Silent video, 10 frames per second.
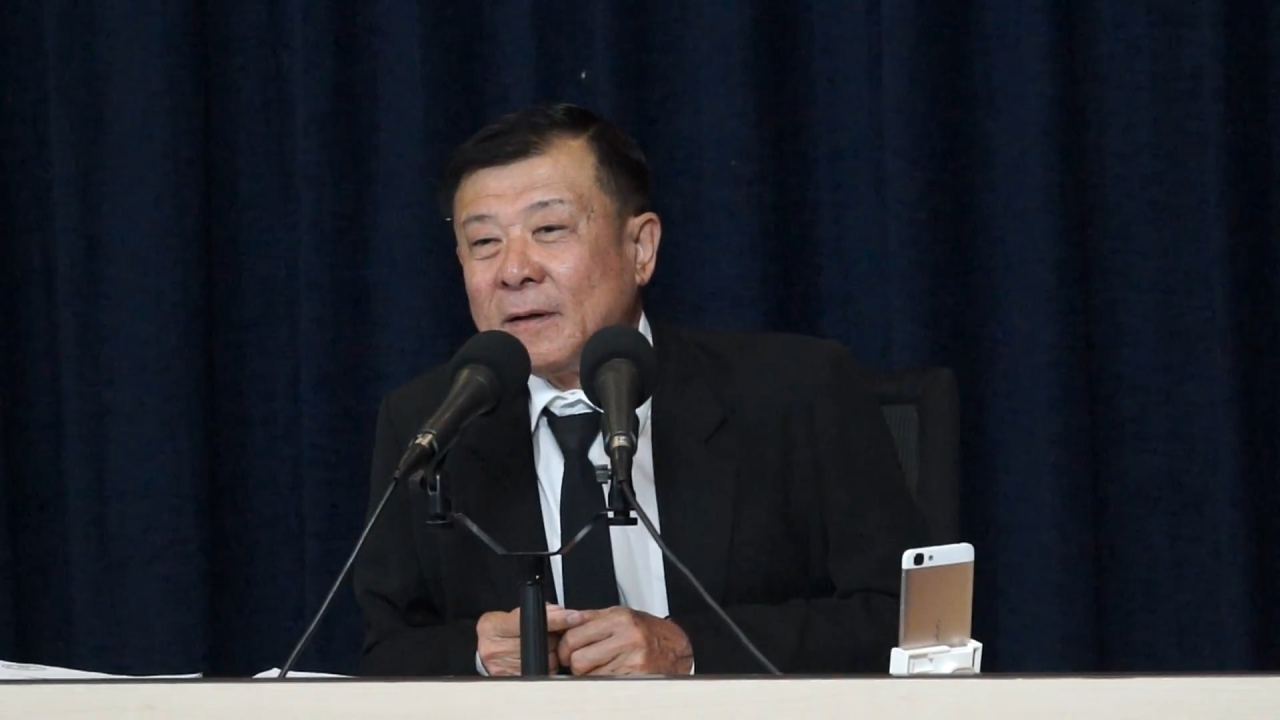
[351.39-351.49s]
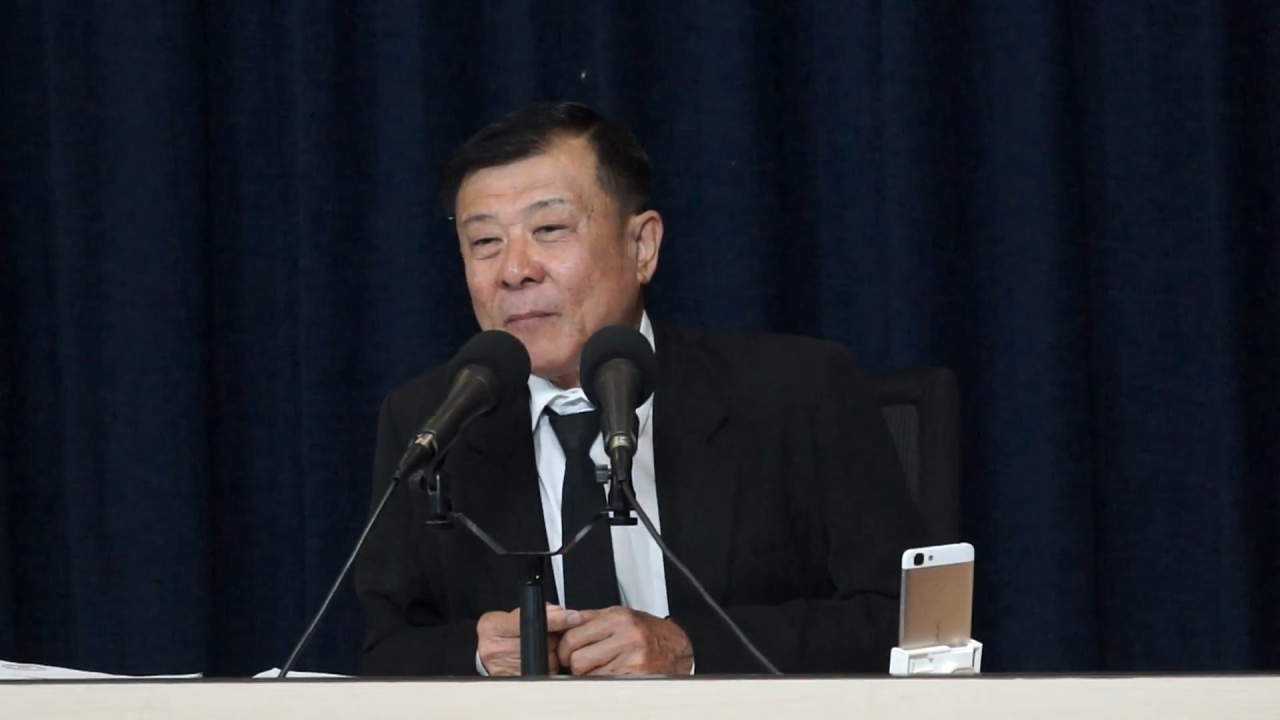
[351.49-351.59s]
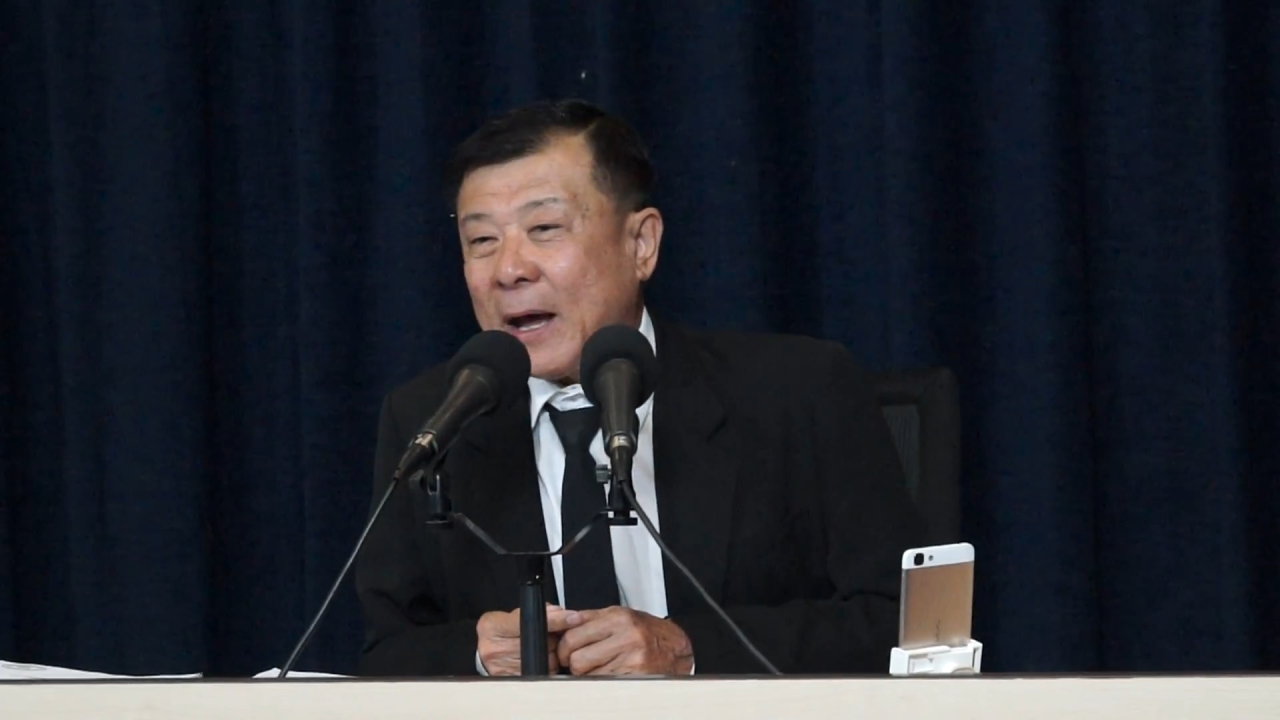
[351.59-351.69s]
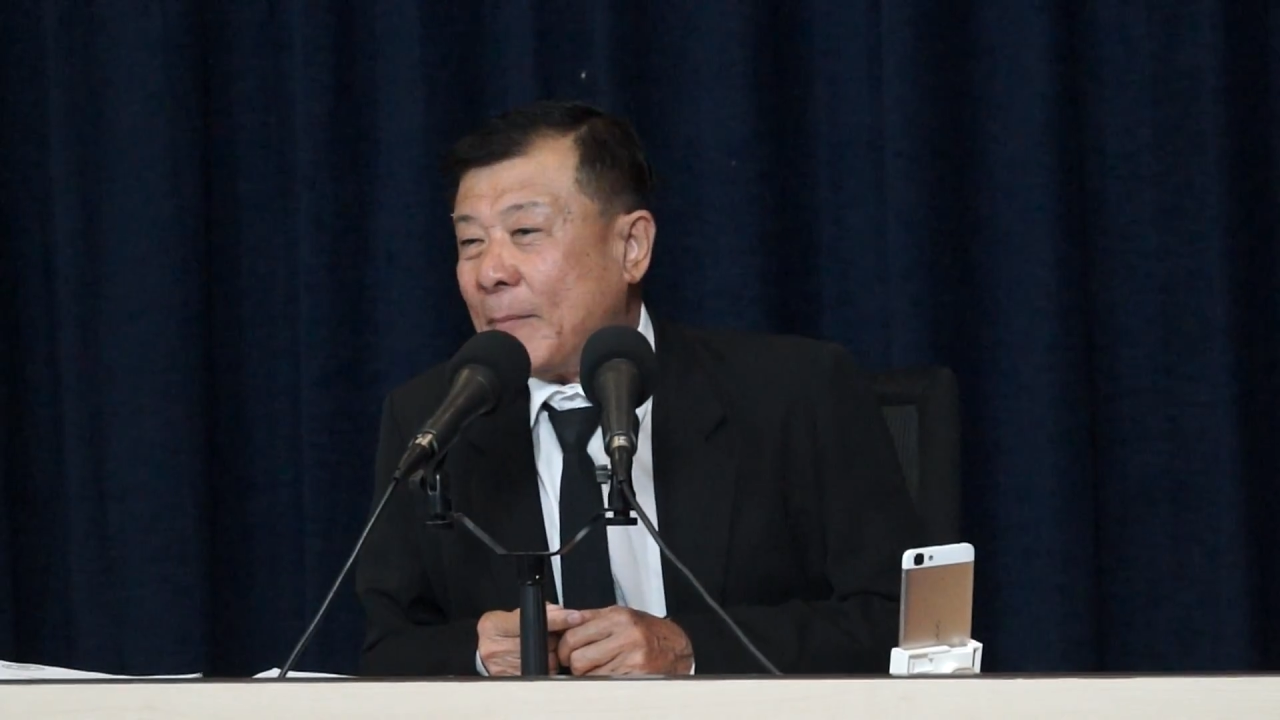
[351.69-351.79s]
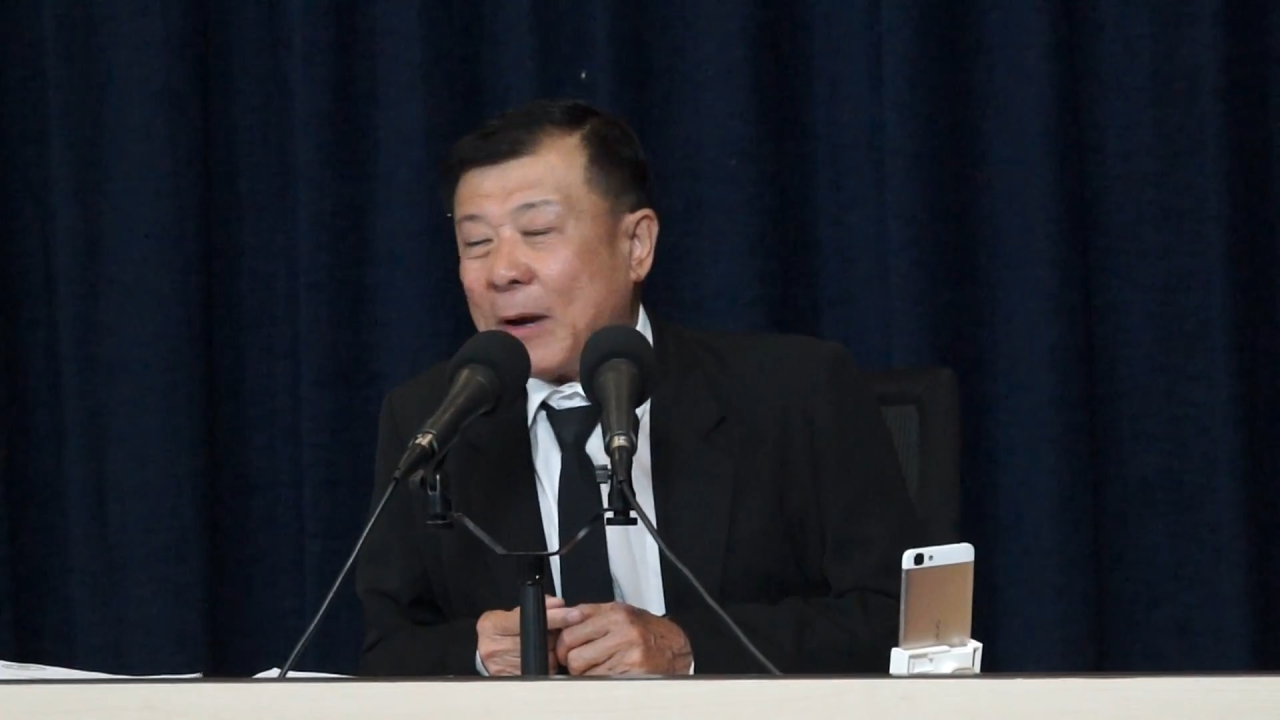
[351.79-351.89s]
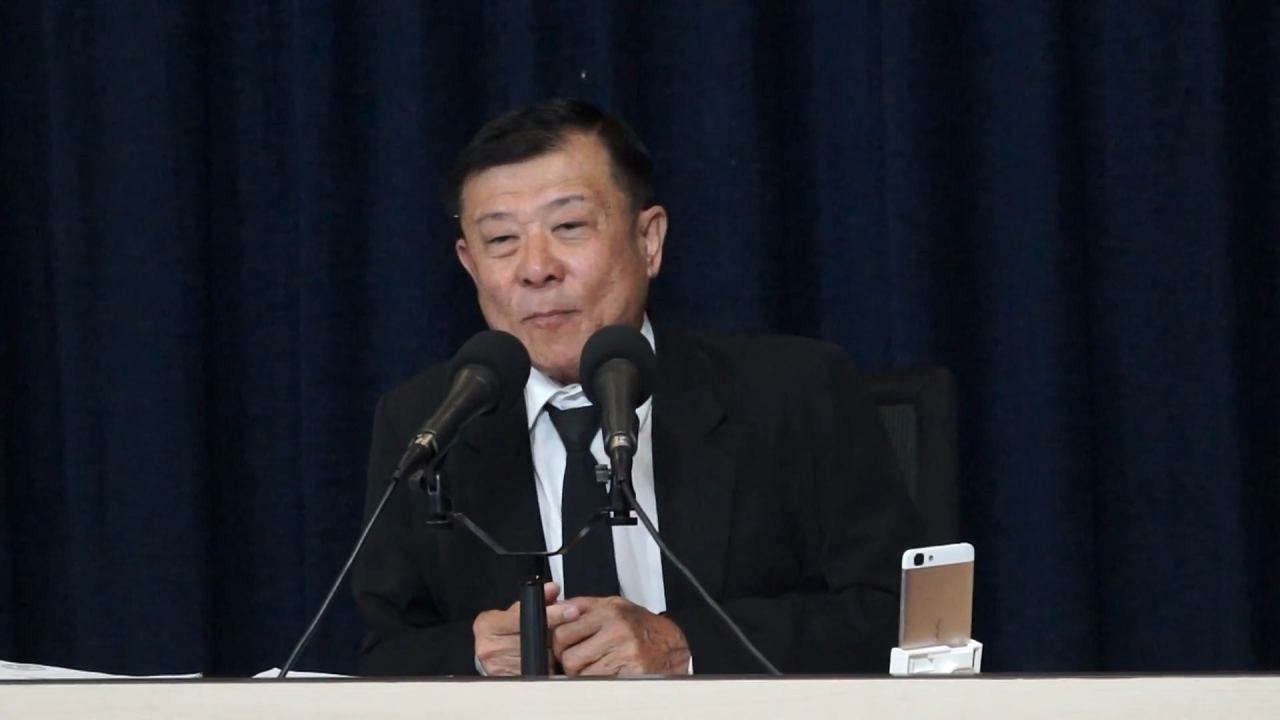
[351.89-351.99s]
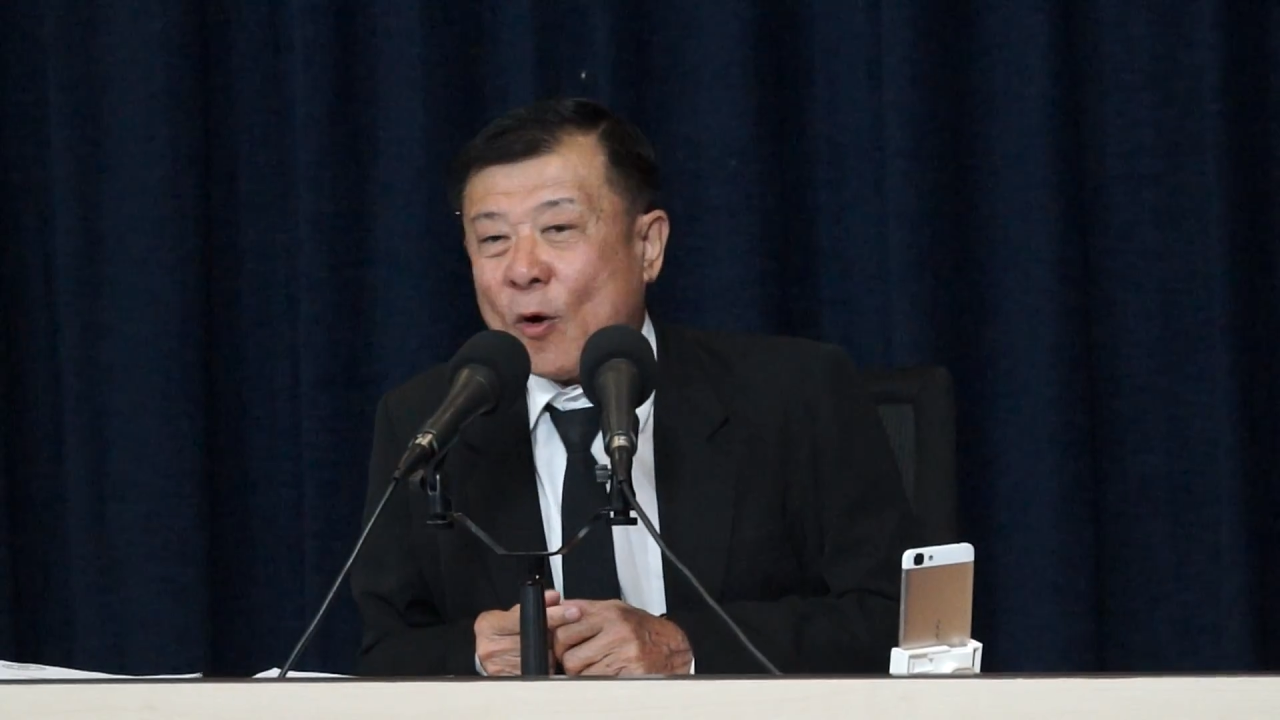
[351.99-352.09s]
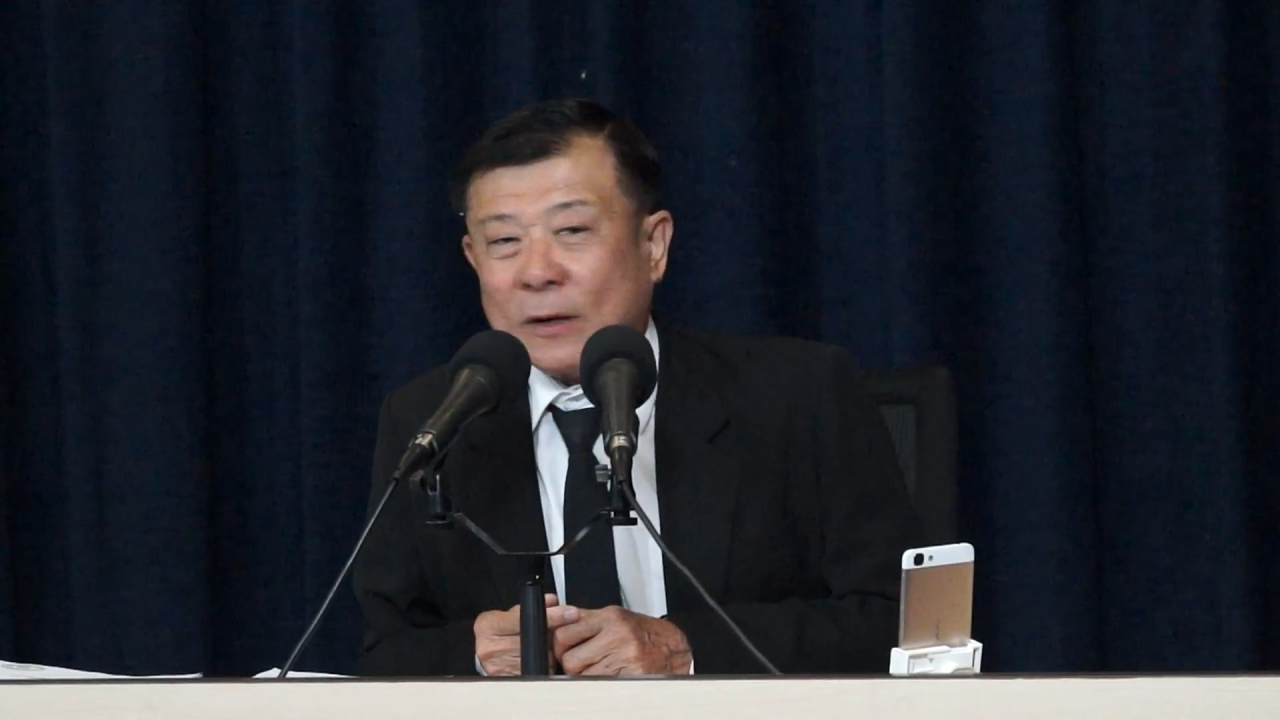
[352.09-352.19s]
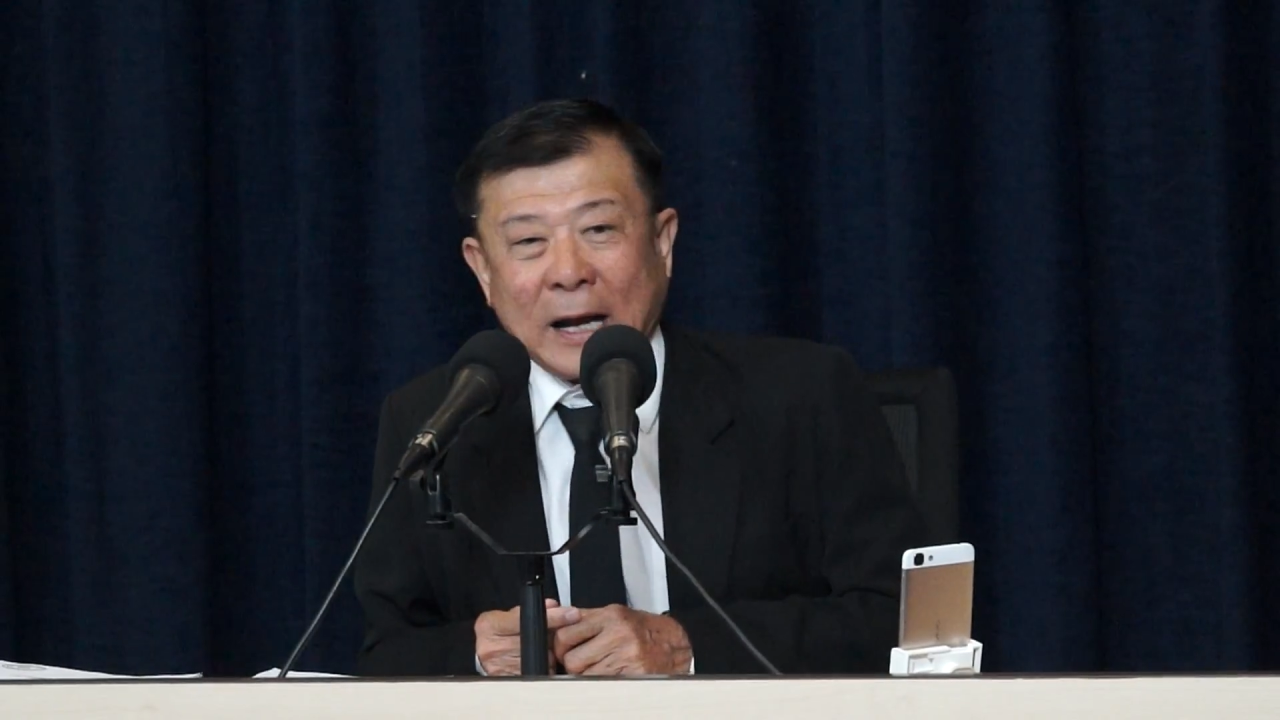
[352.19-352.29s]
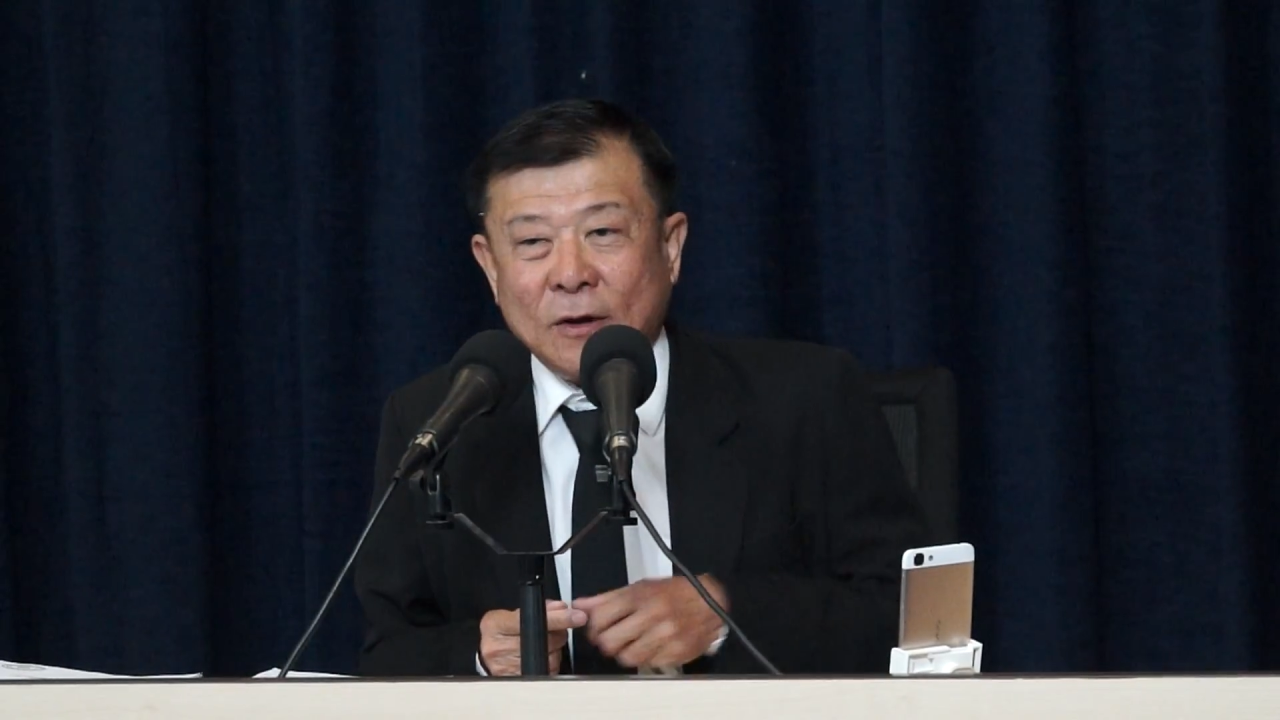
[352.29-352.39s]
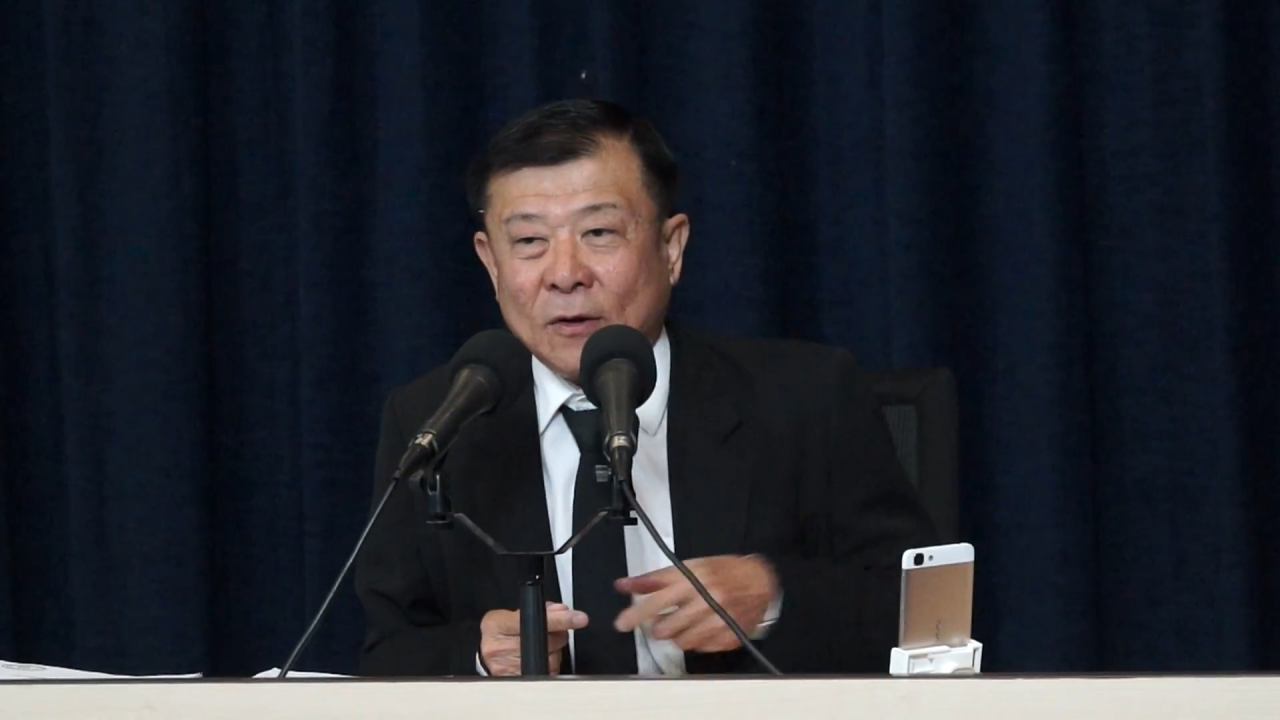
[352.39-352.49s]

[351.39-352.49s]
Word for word: ไม่เห็นมาโปร่งใส